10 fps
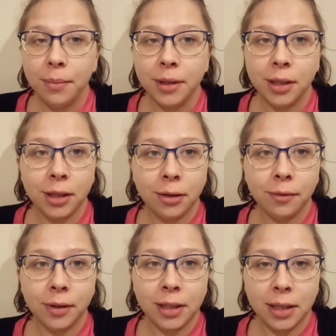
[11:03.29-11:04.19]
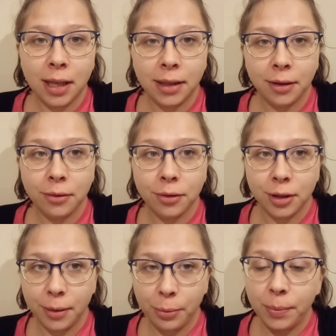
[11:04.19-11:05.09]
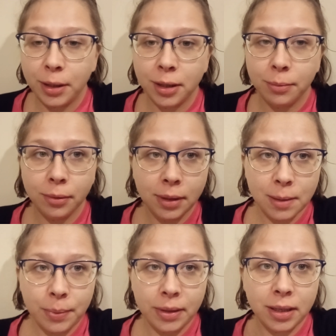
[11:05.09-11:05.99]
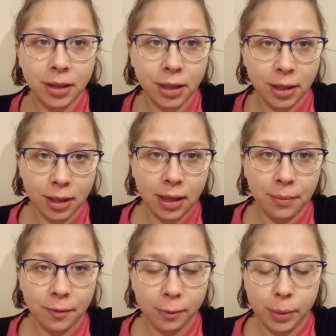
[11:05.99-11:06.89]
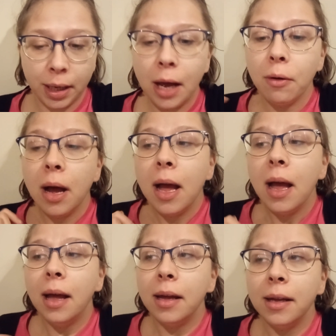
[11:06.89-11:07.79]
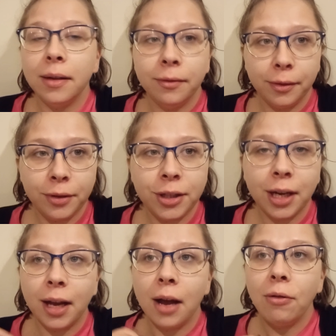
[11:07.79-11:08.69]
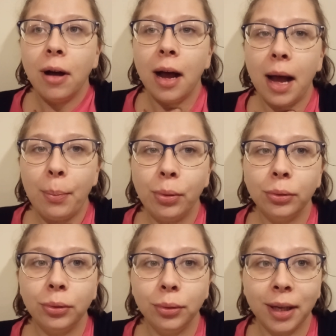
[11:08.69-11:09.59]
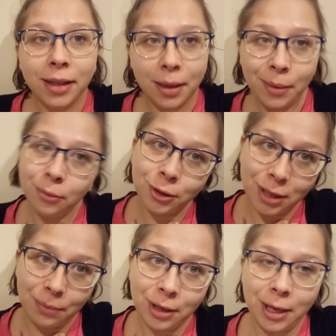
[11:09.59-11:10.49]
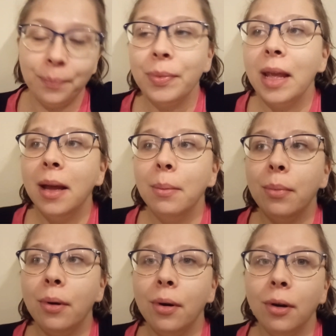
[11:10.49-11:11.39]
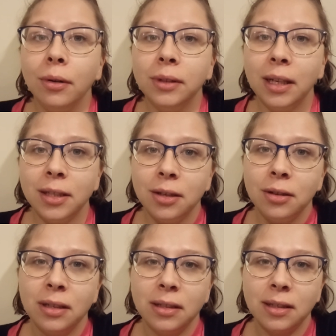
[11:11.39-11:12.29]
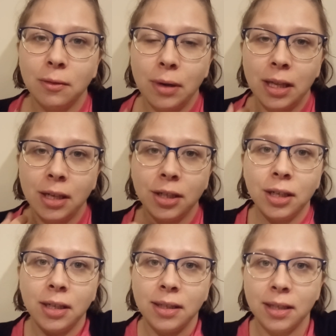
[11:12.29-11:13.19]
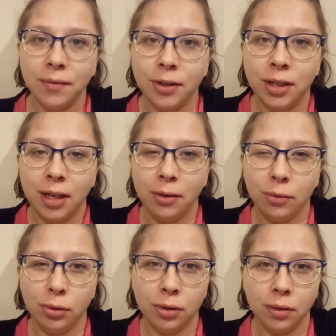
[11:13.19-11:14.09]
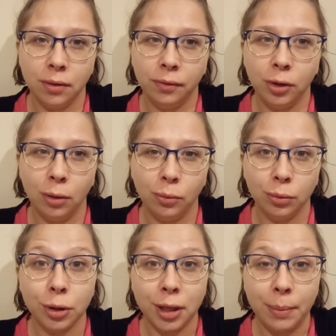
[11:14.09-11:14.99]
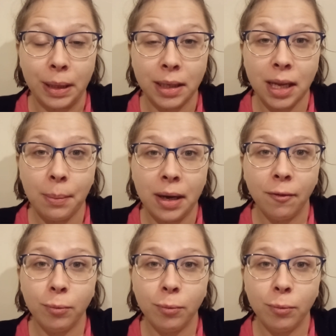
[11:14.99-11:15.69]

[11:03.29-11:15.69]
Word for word: Myślę, że to właśnie dlatego, że po pierwsze był na spacerze i się tam wybiegał, e, wywściekał, a po drugie nie miał drzemki, bo tak się składa, że zazwyczaj już w domu drzemek nie ma.